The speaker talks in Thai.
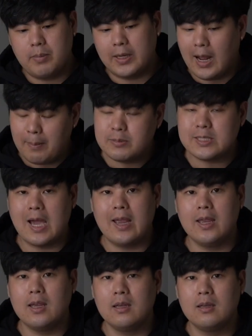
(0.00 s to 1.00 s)
ประทับใจ
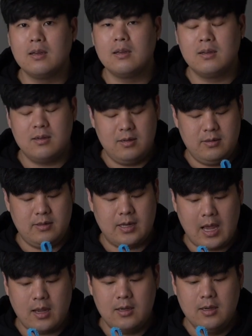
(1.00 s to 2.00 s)

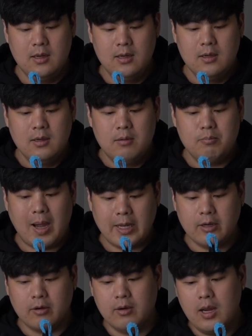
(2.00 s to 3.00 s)
นะมา
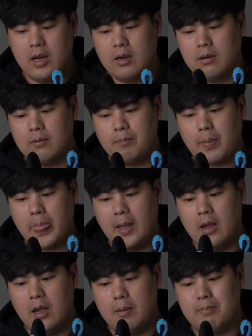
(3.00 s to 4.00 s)
ถึงเรื่อง
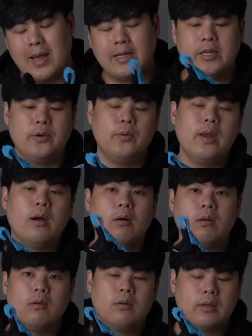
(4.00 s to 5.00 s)
เอ่อ material
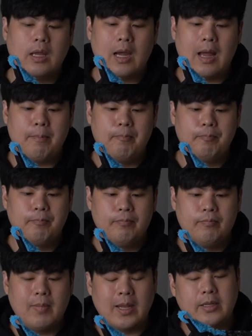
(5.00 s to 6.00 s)
นะครับ
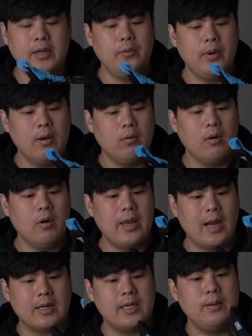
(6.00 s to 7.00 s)
material ก็
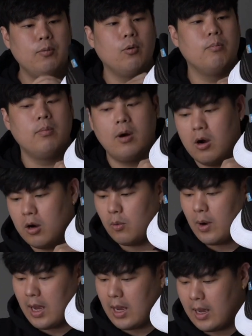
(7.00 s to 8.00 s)
อย่างที่ผมบอก
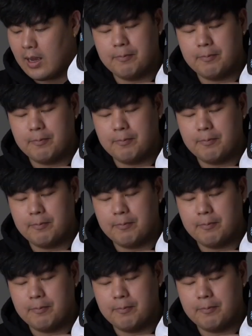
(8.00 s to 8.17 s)
ว่า